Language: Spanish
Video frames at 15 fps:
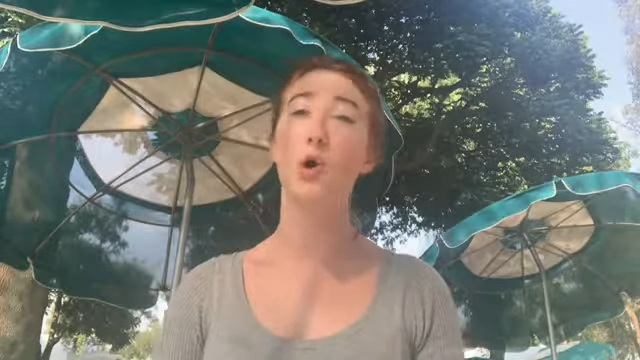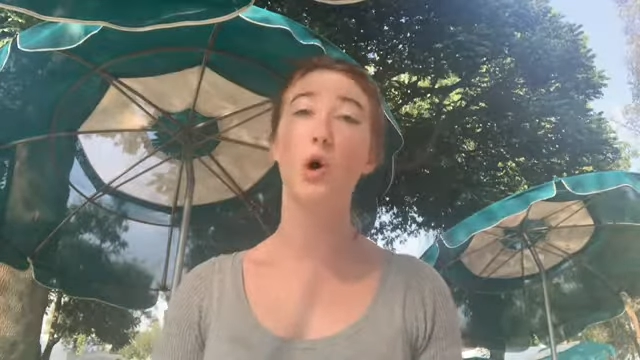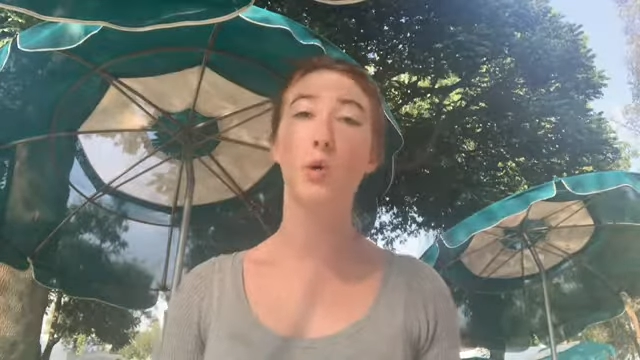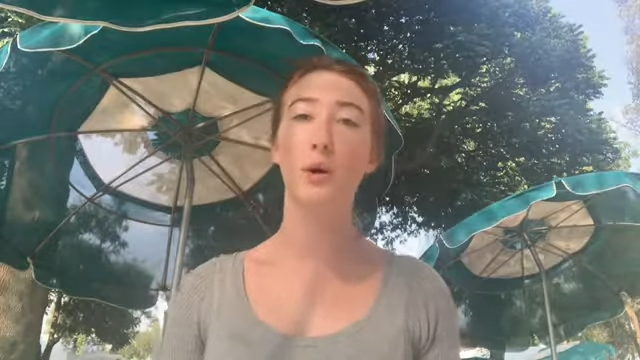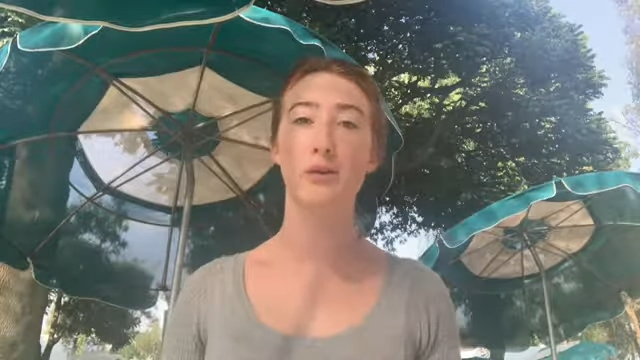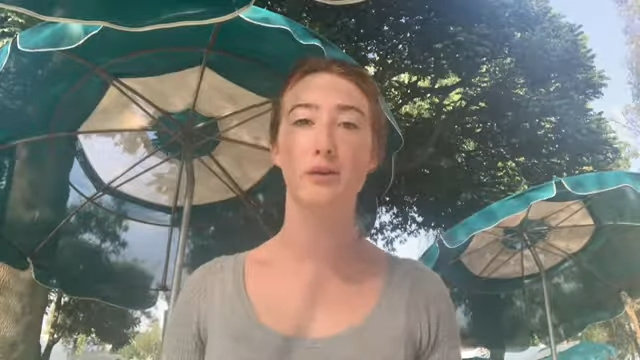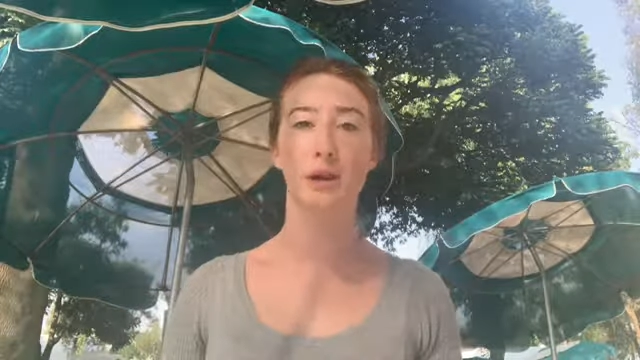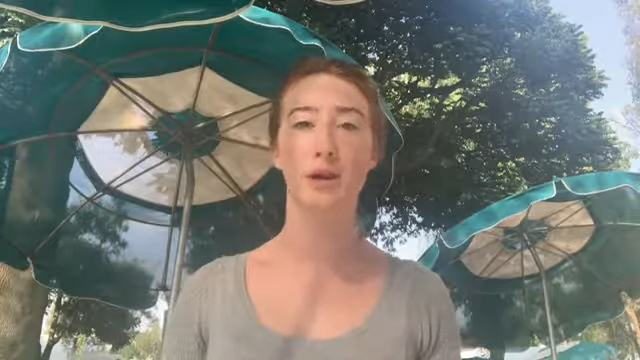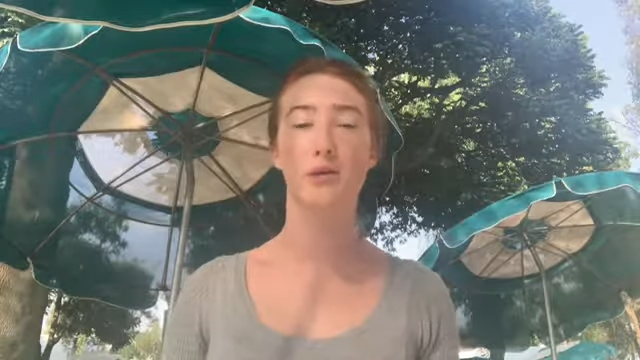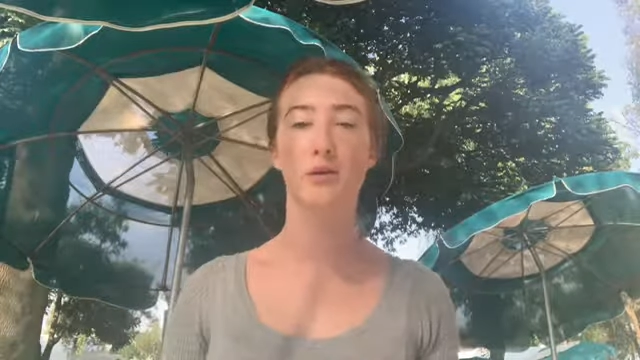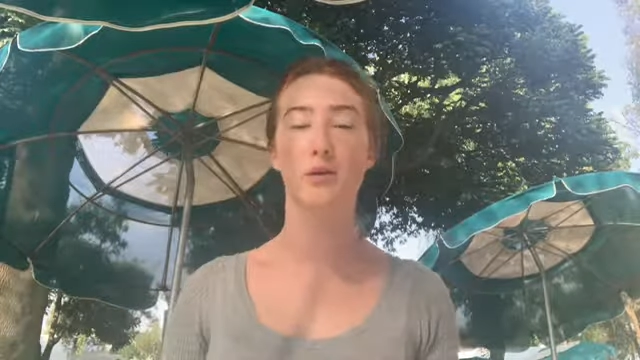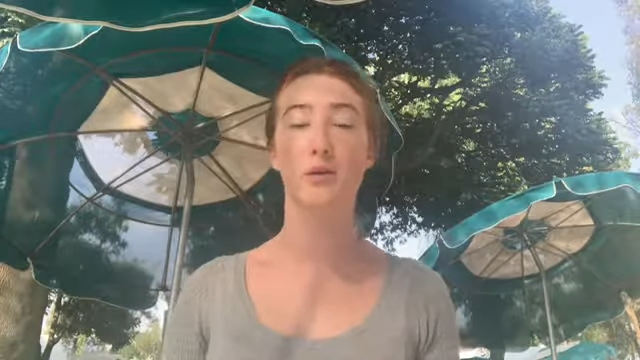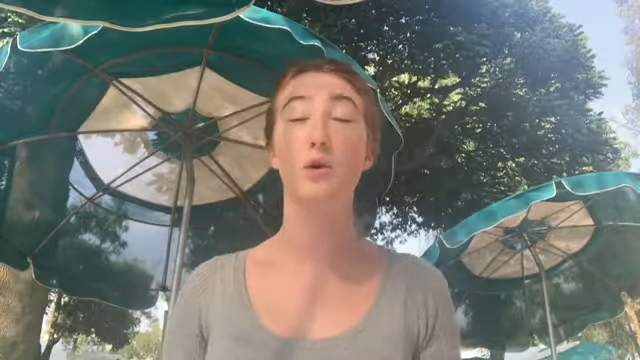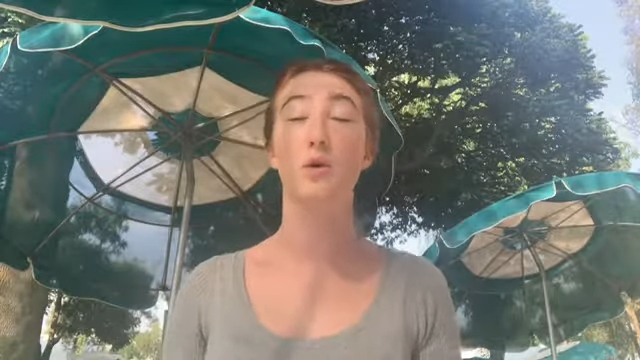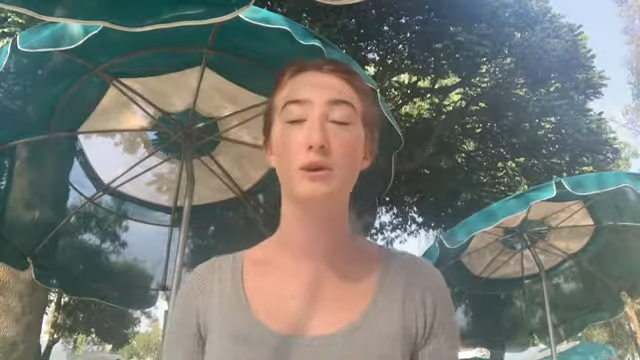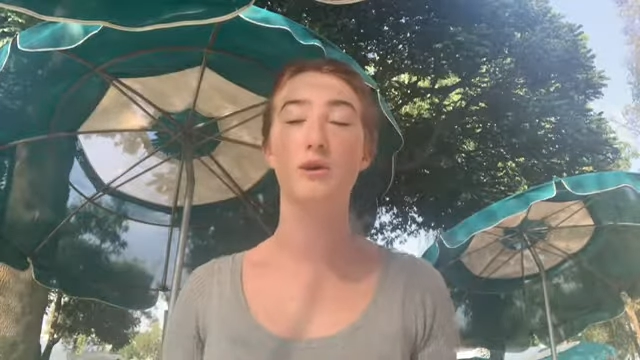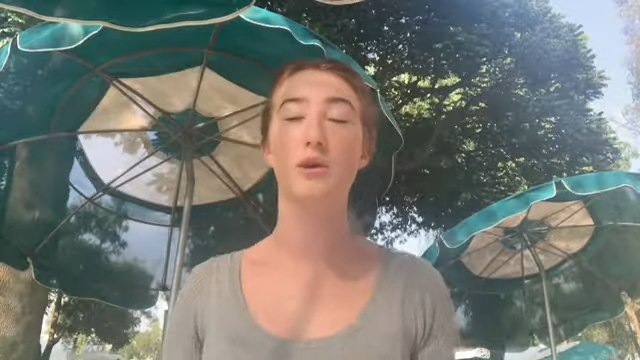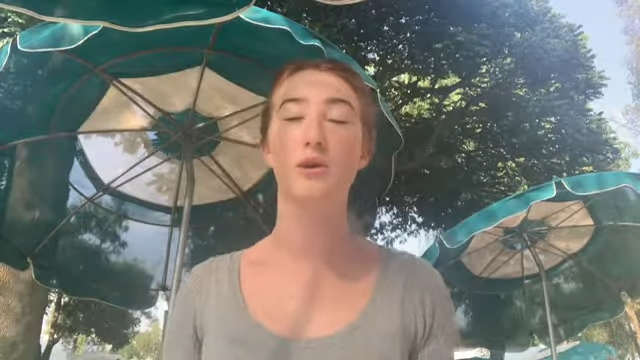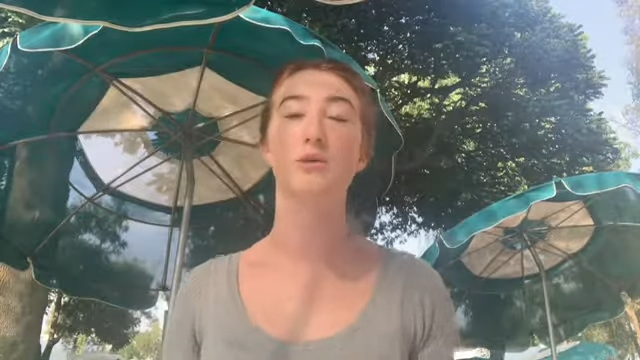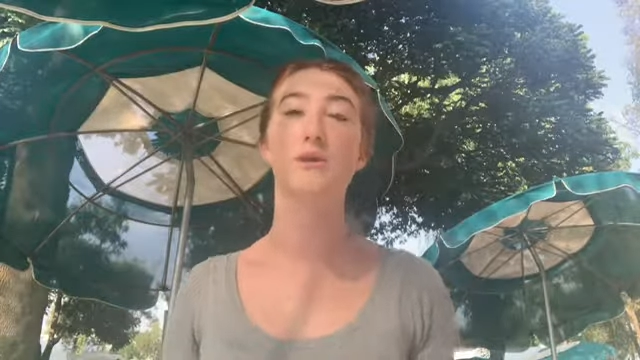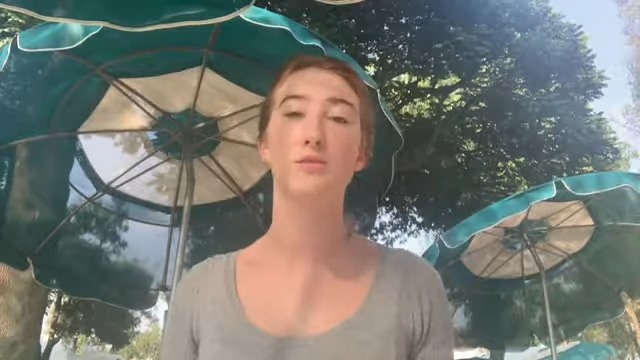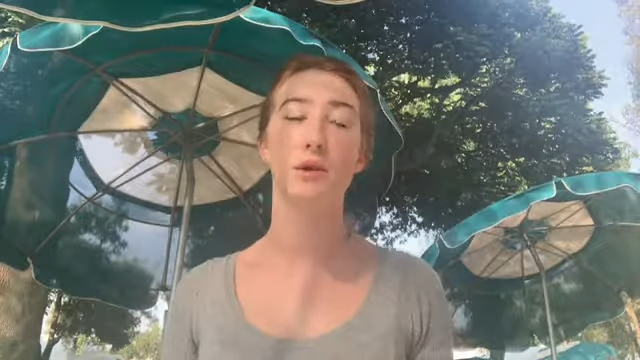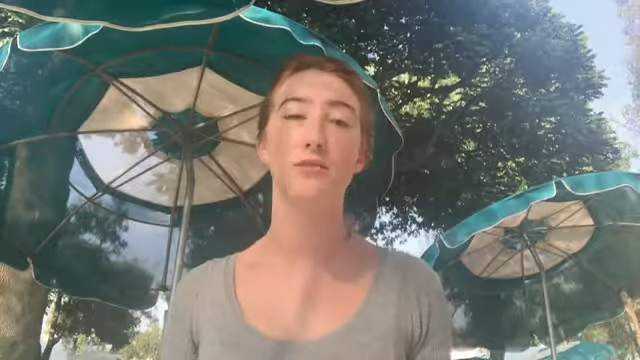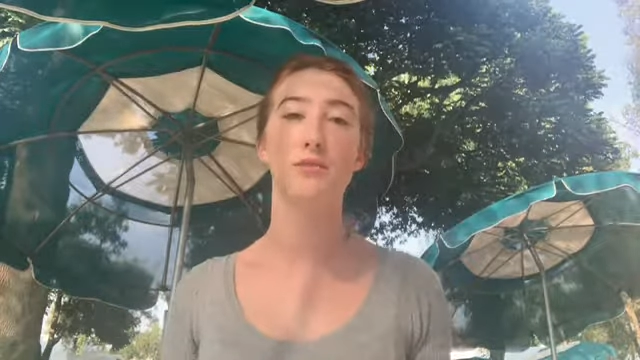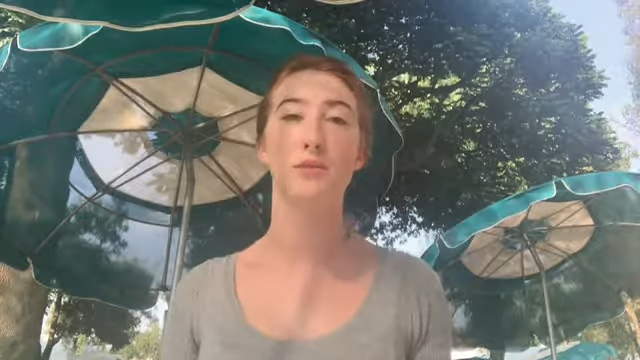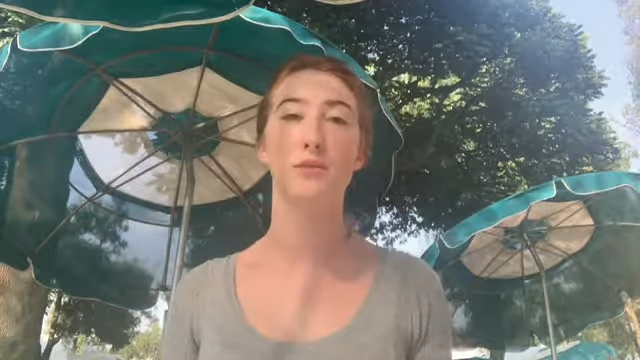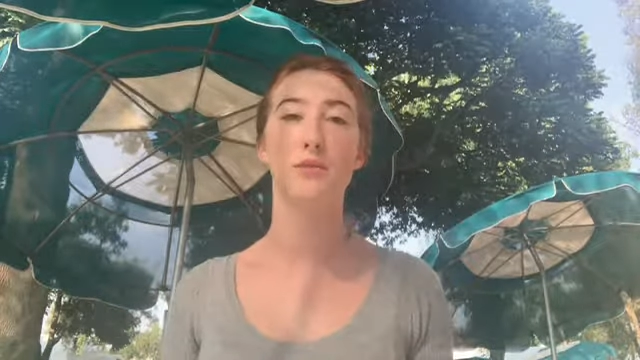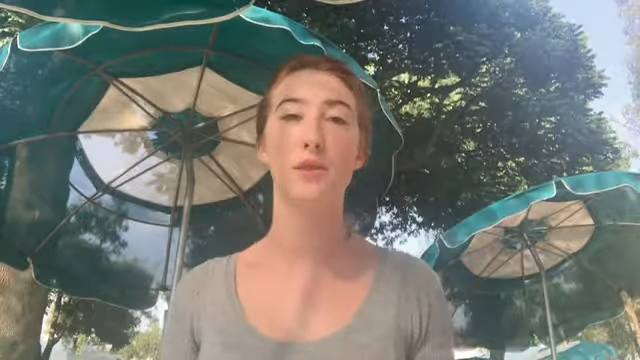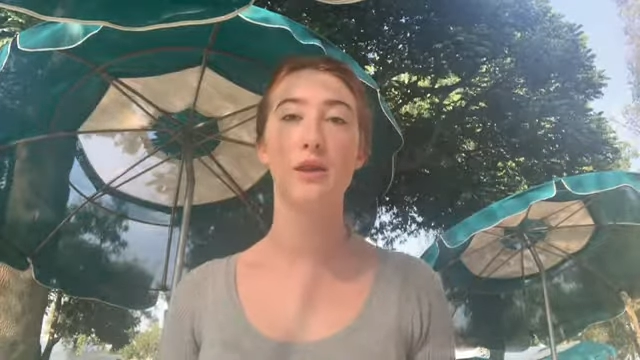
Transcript: no cuentan, no cuentan con smartphone.